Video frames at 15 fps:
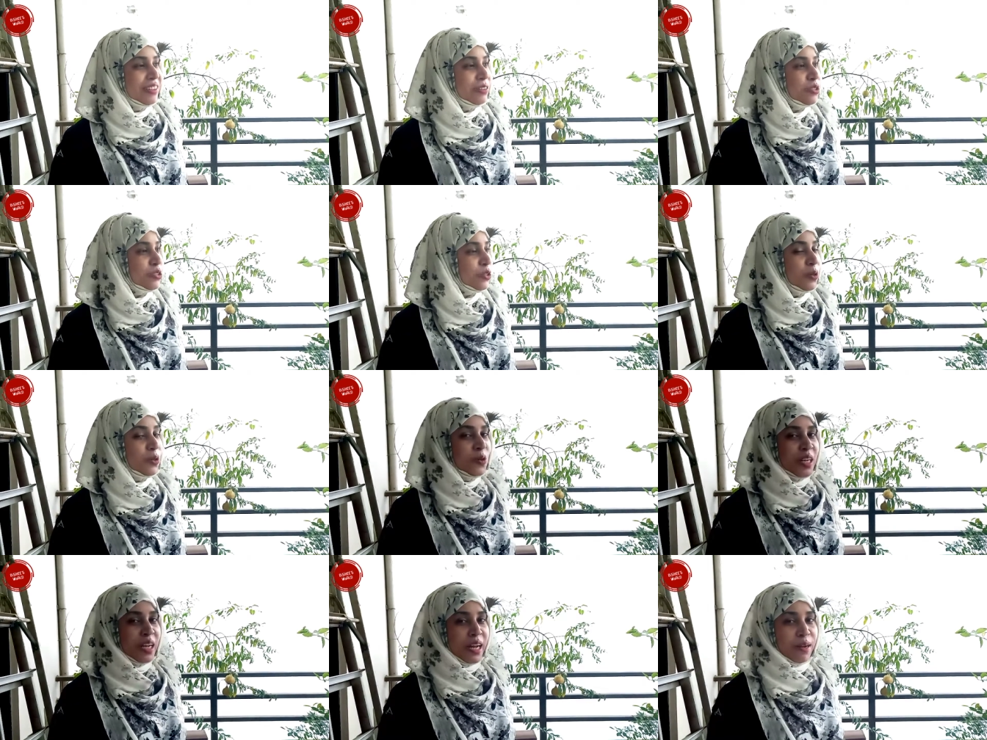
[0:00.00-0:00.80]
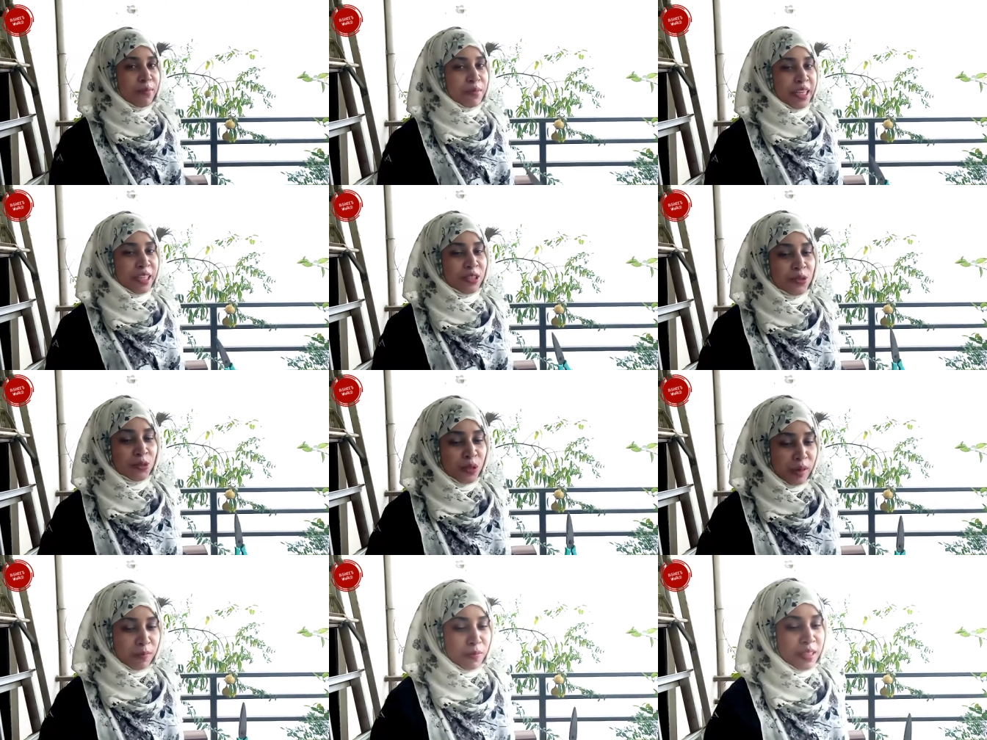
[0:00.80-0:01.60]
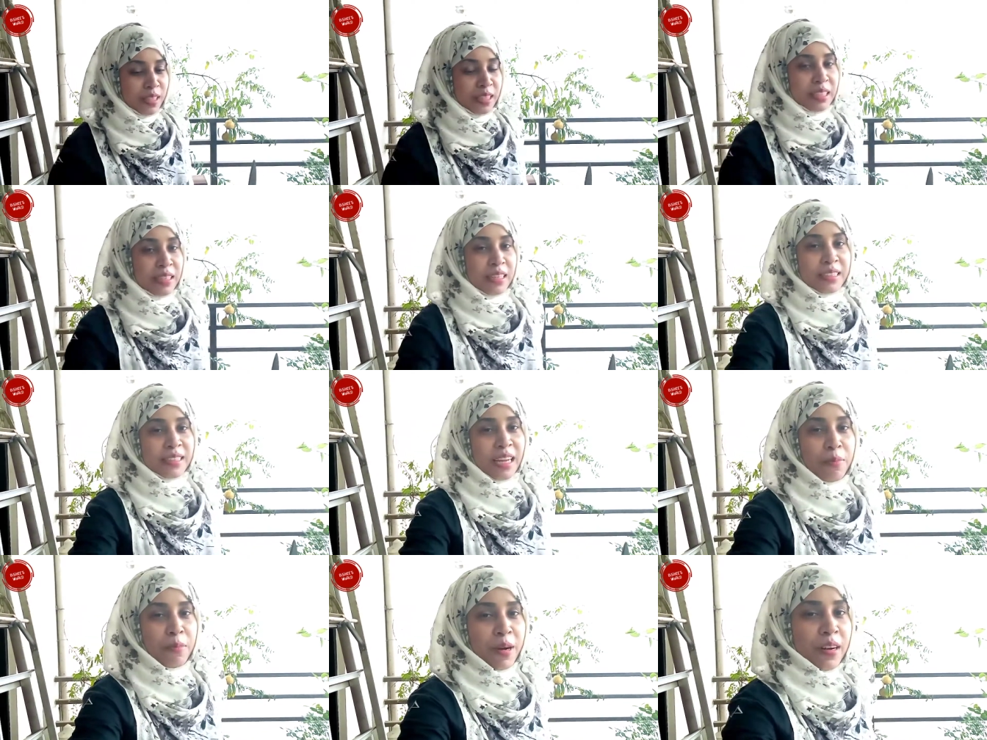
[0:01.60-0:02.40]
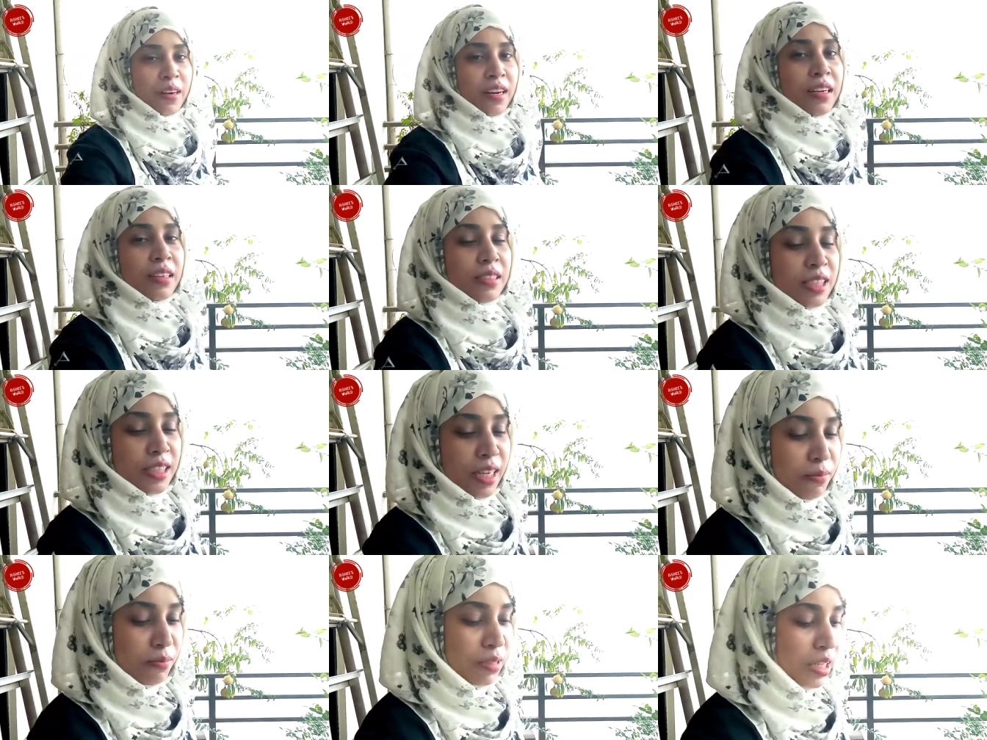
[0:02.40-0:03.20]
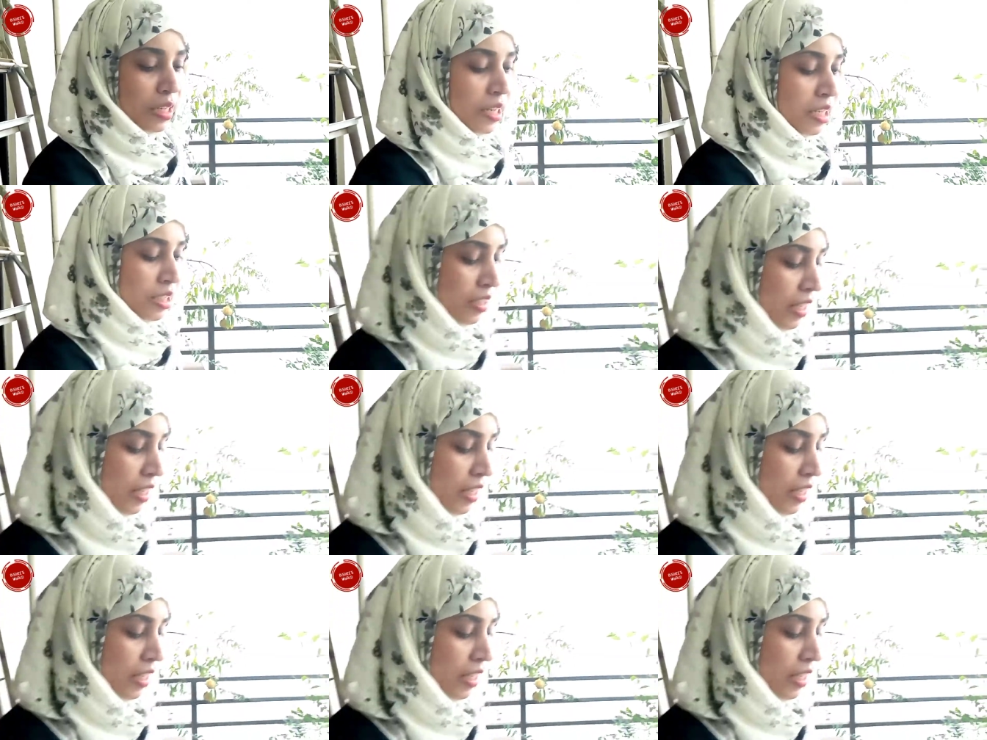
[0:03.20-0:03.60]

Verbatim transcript: তো চলুন আমি একটু আপনাদের ক্যামেরাটা সামনে নিয়ে এসে